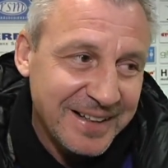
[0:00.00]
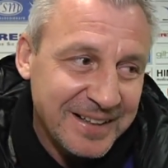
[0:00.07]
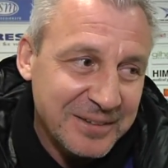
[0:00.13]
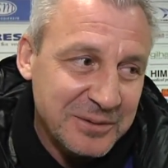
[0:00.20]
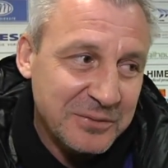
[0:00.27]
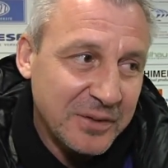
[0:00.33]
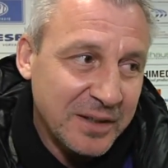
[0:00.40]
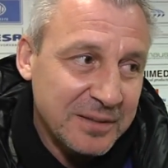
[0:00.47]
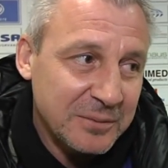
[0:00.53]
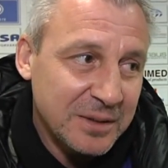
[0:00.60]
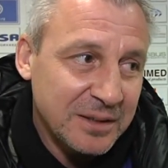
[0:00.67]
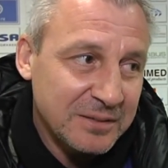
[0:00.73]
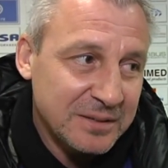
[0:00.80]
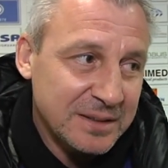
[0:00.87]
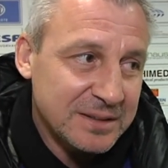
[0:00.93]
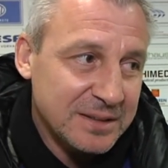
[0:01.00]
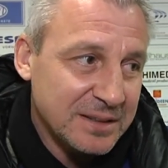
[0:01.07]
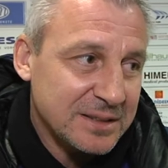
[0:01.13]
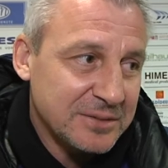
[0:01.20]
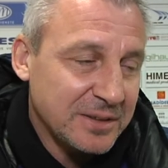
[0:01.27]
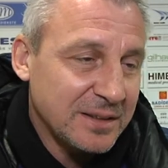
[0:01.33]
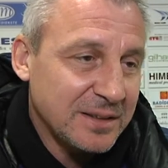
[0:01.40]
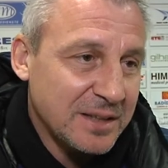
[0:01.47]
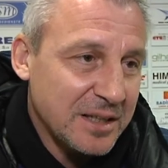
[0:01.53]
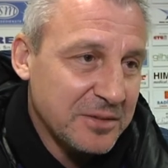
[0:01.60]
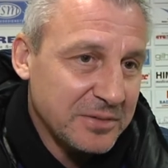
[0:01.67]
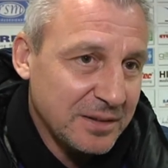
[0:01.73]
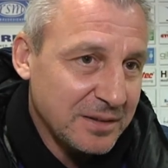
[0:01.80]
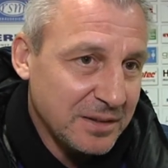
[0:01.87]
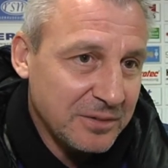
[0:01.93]
Und vor allen Dingen ist das wegen
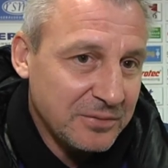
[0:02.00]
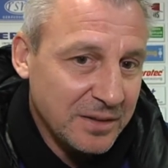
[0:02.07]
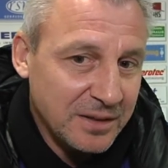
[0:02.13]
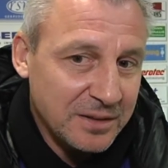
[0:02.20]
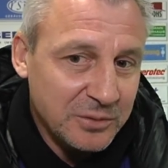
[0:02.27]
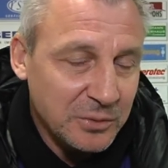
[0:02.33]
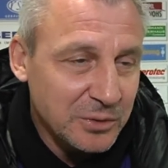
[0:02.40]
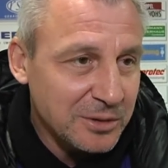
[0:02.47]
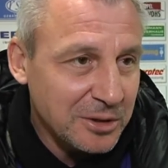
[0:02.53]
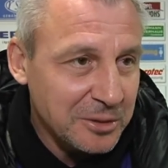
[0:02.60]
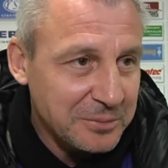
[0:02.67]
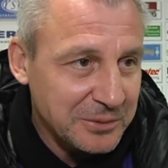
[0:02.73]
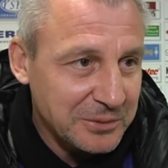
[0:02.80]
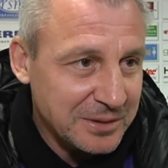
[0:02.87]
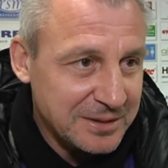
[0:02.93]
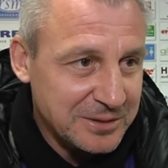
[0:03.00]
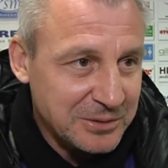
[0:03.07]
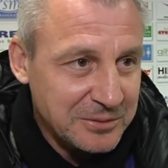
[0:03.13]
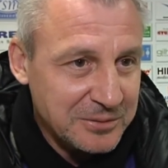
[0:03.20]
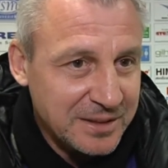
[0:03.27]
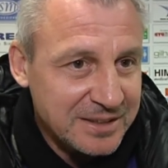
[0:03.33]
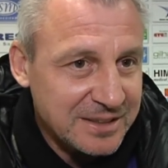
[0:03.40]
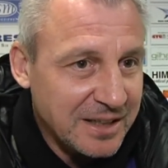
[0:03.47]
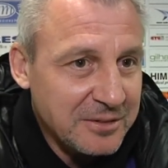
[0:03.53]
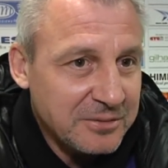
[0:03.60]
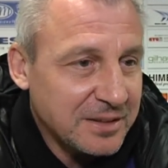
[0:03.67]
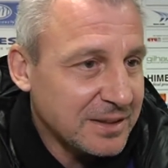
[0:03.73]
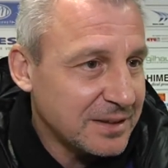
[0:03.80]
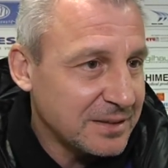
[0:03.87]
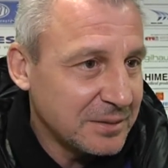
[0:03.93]
nervig, nicht wegen Urlaub oder sowas.
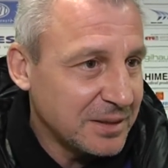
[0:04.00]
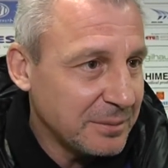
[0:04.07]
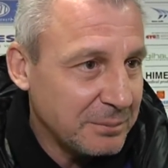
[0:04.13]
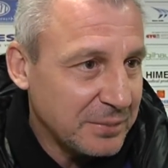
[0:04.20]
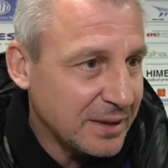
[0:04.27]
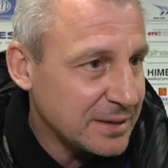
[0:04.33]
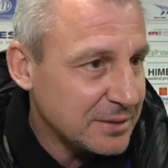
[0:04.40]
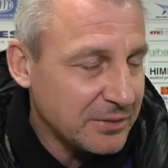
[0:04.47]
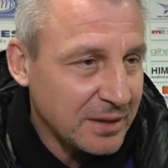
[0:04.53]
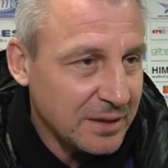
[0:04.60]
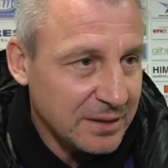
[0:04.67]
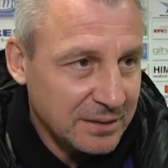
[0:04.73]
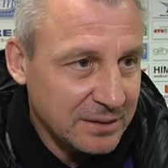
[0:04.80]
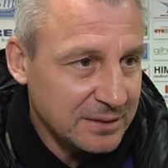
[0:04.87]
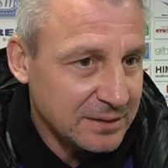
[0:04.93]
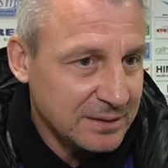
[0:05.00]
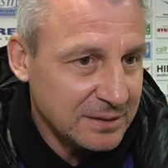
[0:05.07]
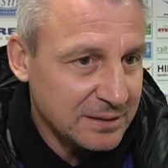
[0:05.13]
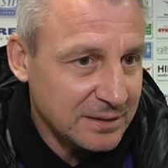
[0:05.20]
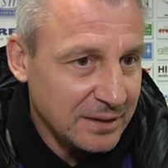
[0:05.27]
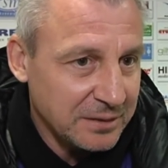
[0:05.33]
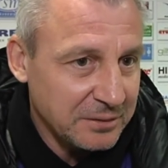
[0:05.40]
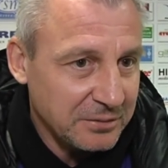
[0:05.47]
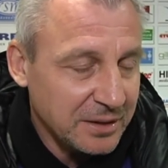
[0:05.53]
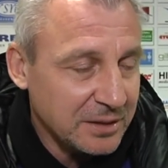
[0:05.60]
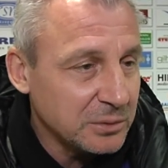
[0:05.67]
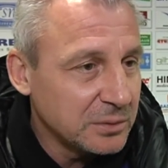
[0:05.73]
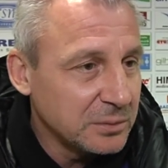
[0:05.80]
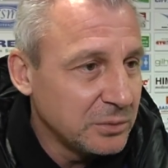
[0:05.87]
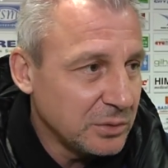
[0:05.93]
Einfach die Platzverhältnisse sind
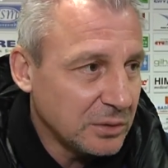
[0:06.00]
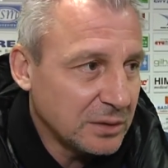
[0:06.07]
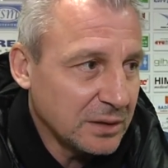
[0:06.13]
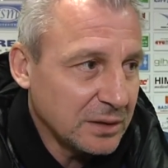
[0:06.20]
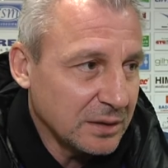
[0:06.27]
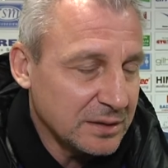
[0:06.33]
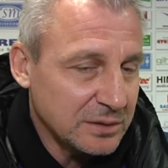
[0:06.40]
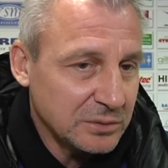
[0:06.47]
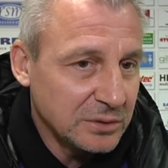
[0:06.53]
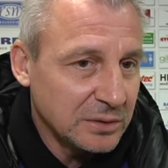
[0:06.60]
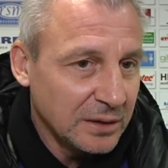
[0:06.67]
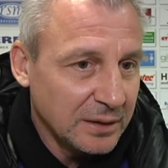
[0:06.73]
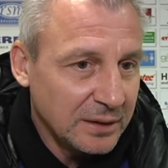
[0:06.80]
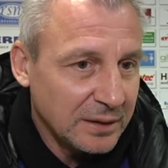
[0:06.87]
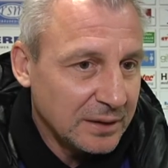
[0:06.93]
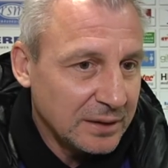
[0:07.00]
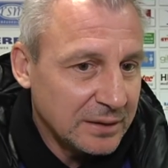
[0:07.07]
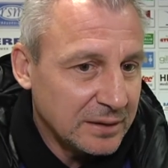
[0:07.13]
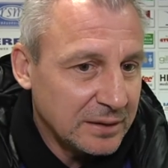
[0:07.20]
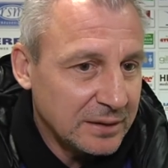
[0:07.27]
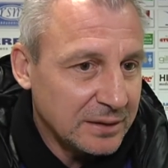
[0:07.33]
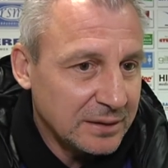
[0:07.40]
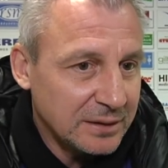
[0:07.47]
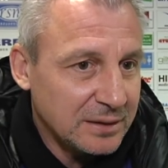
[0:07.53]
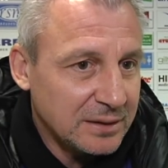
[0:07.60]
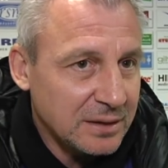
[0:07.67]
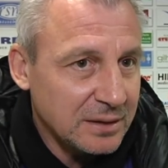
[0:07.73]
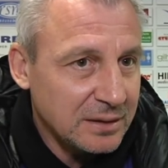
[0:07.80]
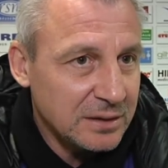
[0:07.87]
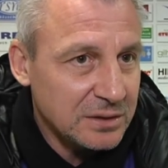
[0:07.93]
einfach unmöglich. Also äh, ich
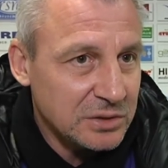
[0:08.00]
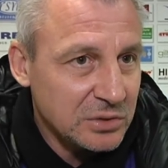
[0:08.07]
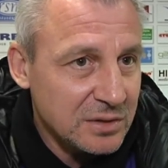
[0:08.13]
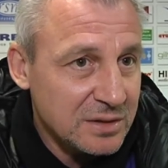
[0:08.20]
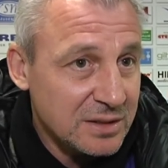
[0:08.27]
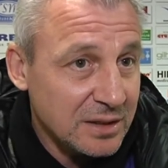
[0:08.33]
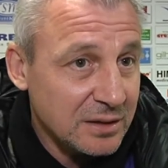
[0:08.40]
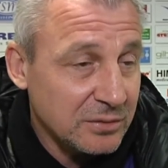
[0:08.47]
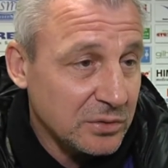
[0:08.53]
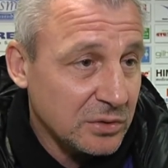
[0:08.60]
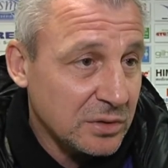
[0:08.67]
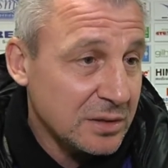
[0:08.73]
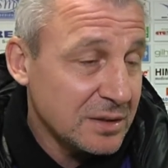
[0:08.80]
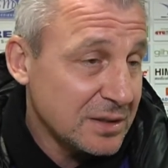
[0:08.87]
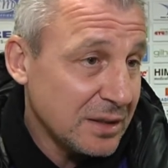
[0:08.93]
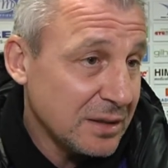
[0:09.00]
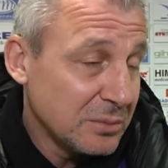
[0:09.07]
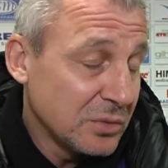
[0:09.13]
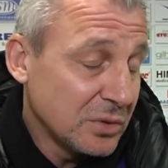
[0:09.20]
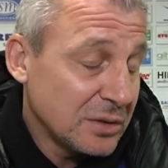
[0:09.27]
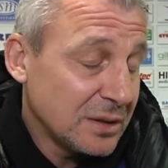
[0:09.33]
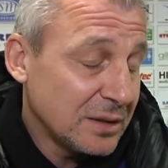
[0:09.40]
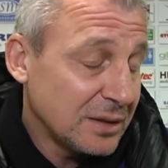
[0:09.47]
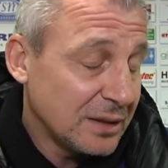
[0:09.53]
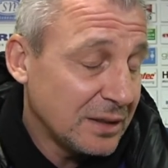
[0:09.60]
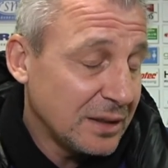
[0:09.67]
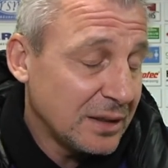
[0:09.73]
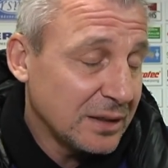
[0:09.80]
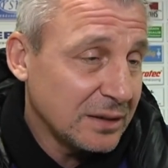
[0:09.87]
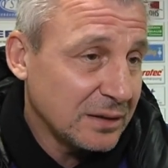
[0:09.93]
trainiere schon seit Wochen, seit Monaten
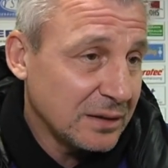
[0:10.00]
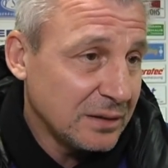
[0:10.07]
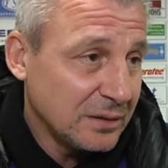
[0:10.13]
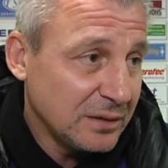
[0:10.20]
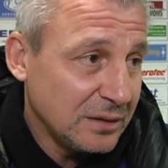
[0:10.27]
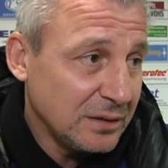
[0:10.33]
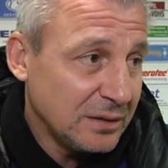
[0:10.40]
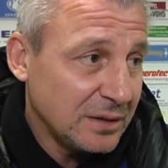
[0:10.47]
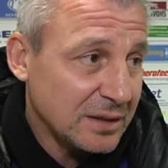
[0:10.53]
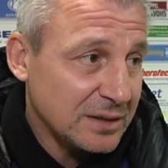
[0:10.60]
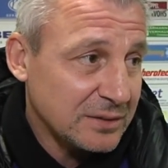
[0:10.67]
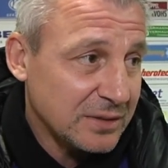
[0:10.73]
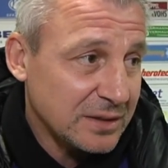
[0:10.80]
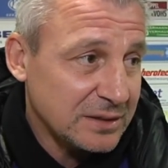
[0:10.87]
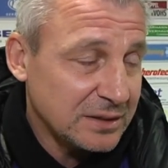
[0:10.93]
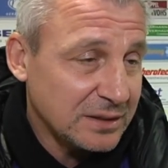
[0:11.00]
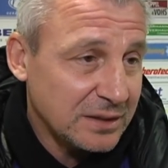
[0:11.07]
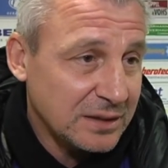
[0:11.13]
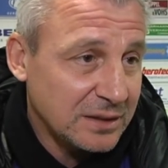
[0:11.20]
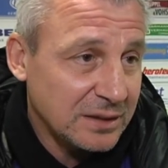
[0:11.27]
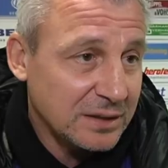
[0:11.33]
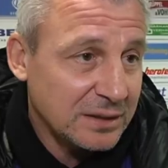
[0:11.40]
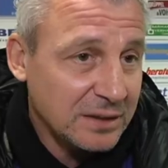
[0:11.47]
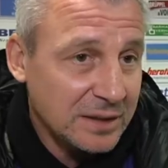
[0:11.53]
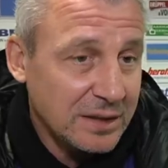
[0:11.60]
lang das, was ich äh,